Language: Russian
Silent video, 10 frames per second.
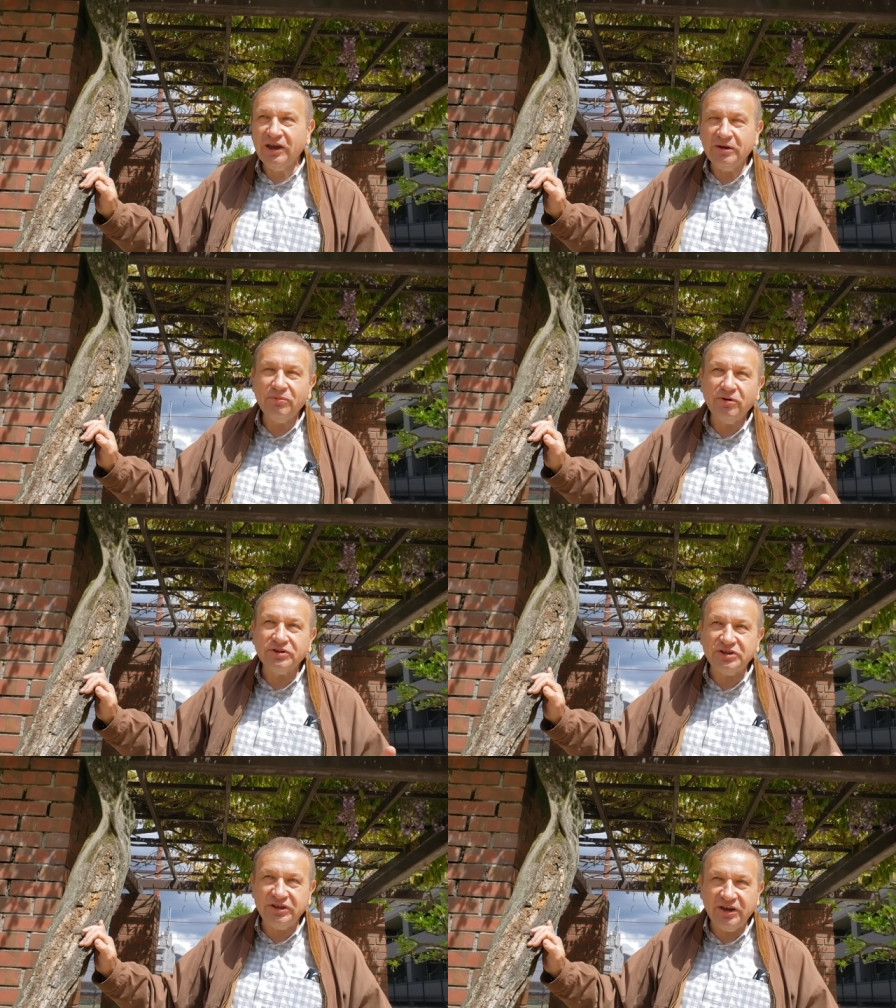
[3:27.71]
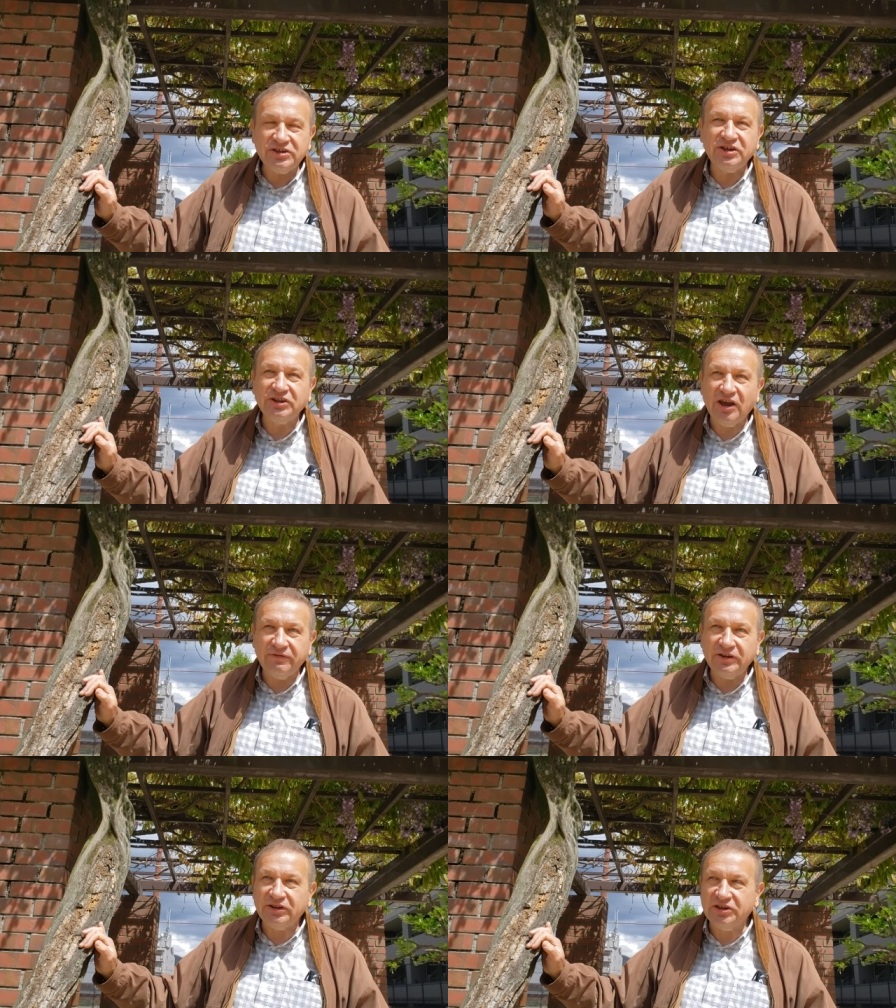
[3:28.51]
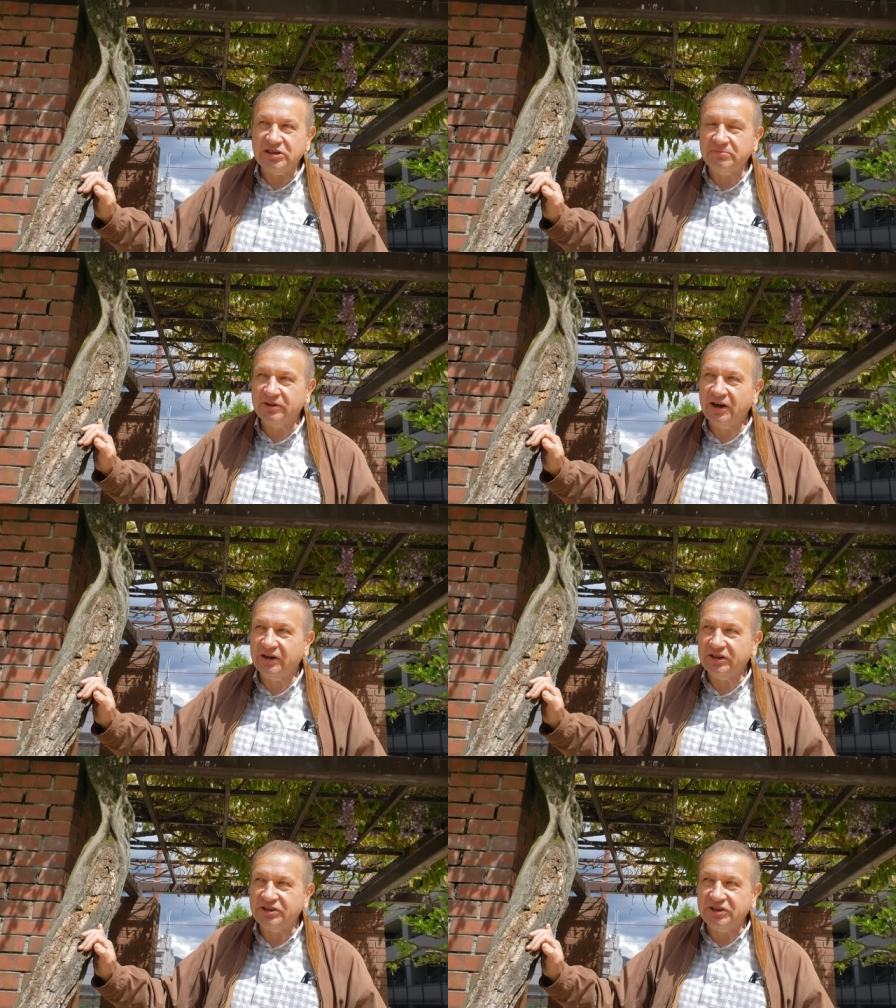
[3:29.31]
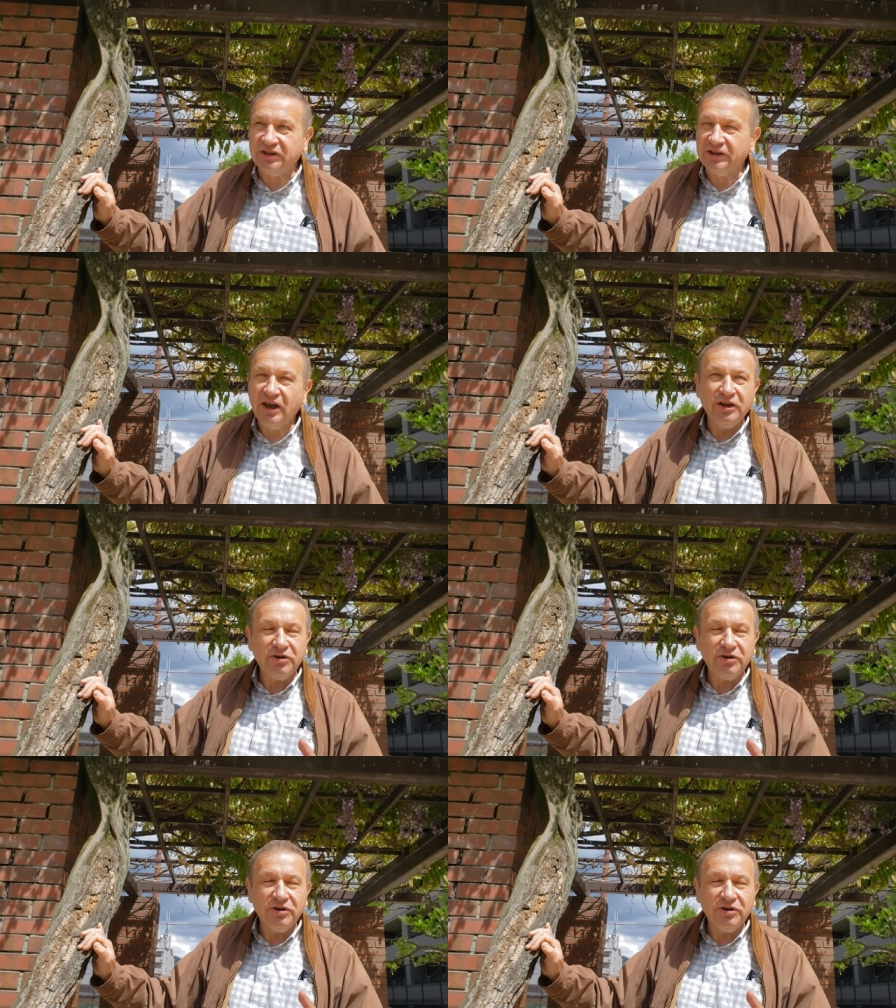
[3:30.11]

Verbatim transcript: и могут съесть ядовитые семена глицинии.